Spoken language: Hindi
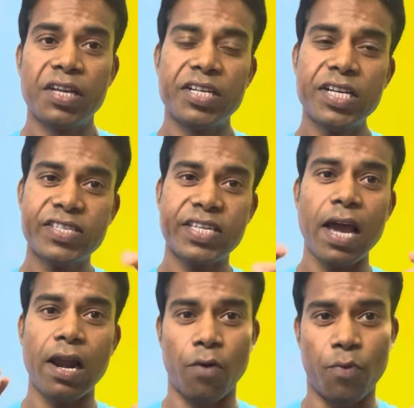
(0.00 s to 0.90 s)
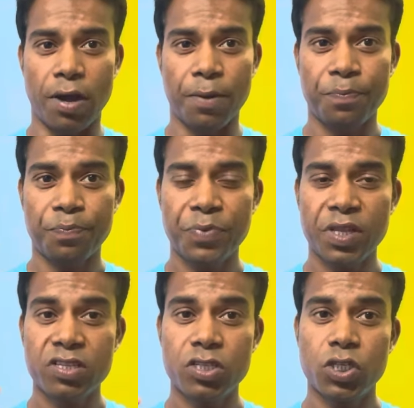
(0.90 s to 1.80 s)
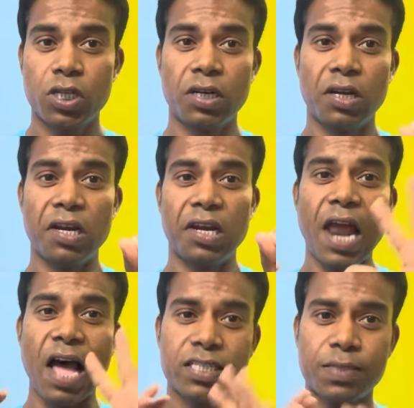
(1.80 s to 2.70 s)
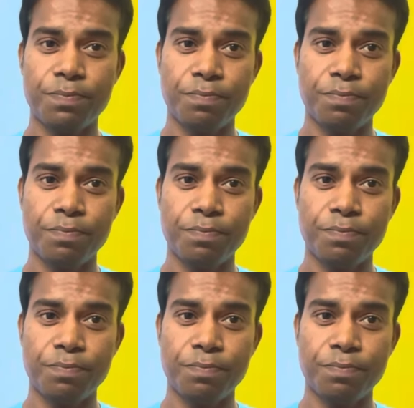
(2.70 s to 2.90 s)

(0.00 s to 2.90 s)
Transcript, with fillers: इसके अलावा लास्ट